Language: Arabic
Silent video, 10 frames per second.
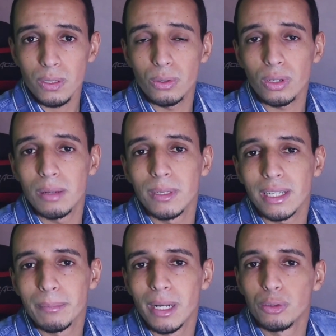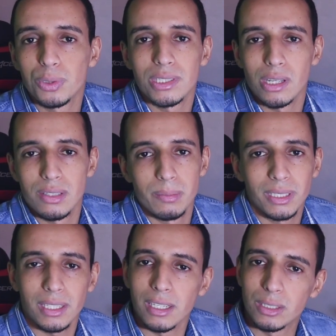دونك امريكا ما عندوش
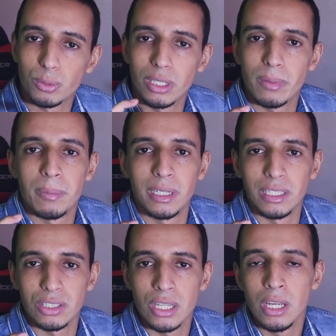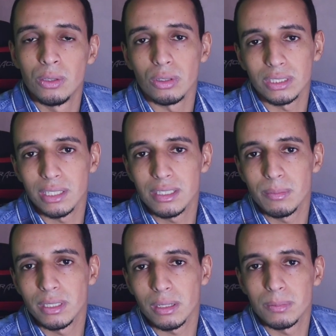السنتيمتر كيحسبوا دائما بالانش دونك
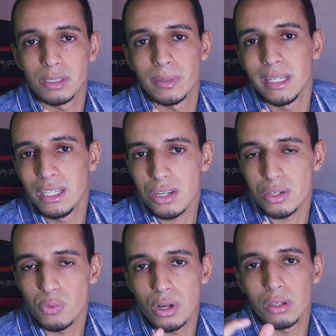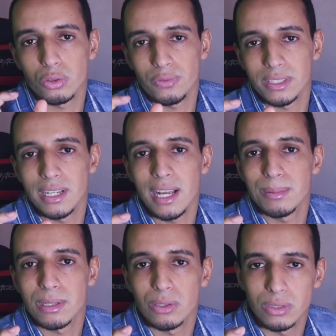السنتيمتر بالنسبه للانش هو
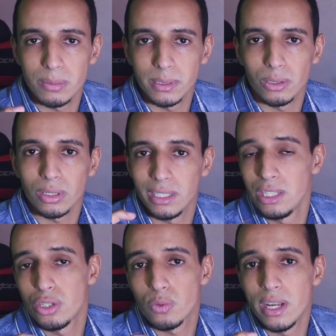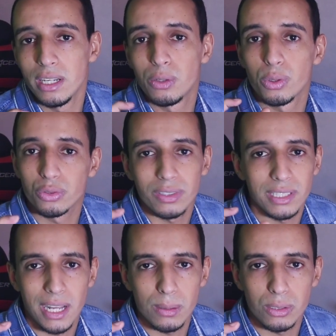2.5 سنتيمتر دونك انش واحد هو 2.5
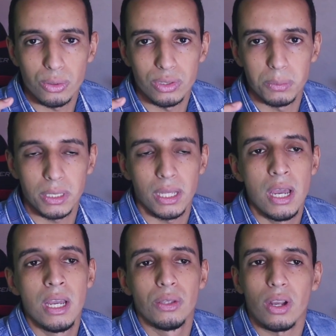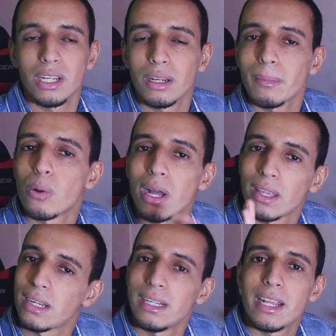سنتيمتر دونك هنا غنبقاو
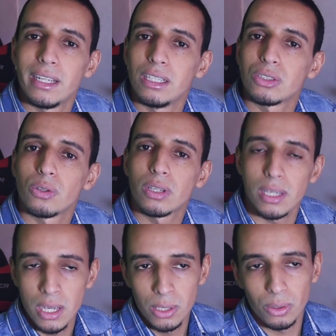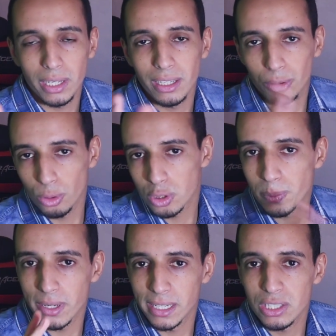هضرين على الانش اوكي دونك هي الدوت
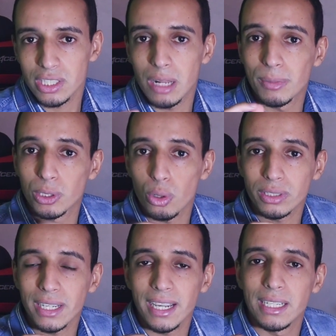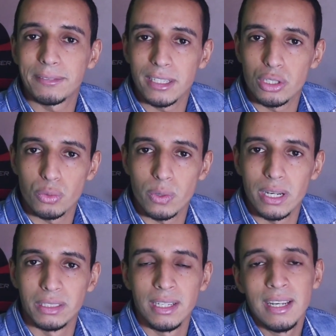بار انش شحال من نقطه كاينه في انش
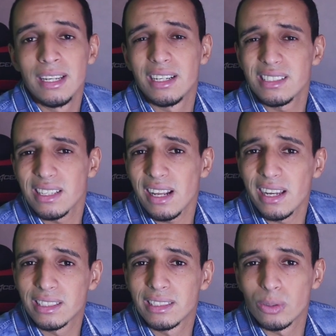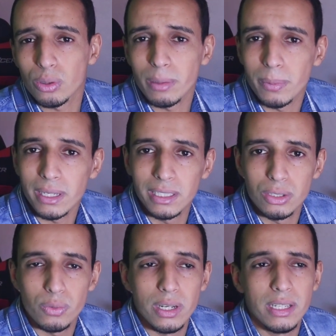واحد الا صلح هاد النقطه بار
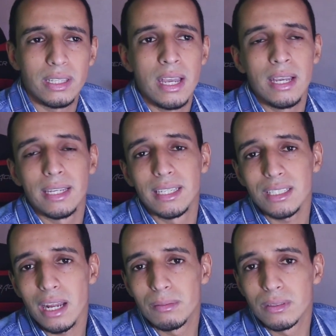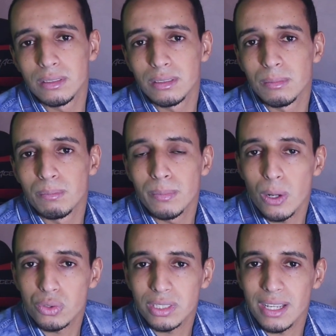انش واحد هي شحال
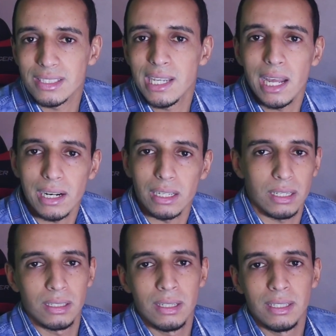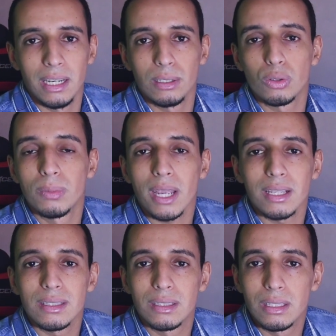الماوس كتحرك يعني كل ما
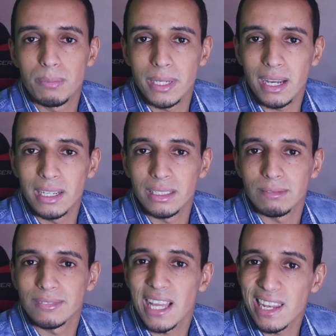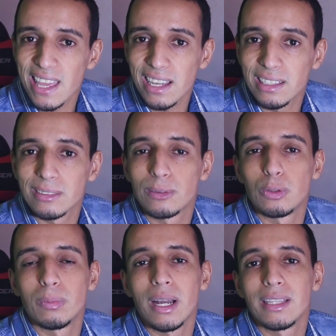كان الدي بي اي طالع
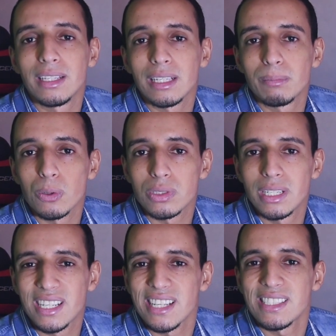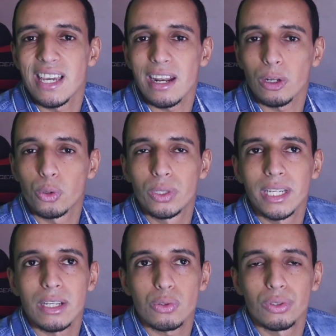كل ما عندك الماوس ديالك كتحرك
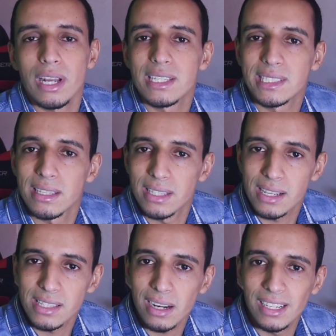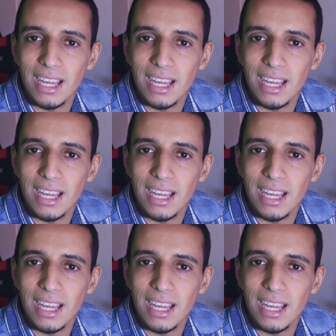وهي كتكون حساسه اكثر من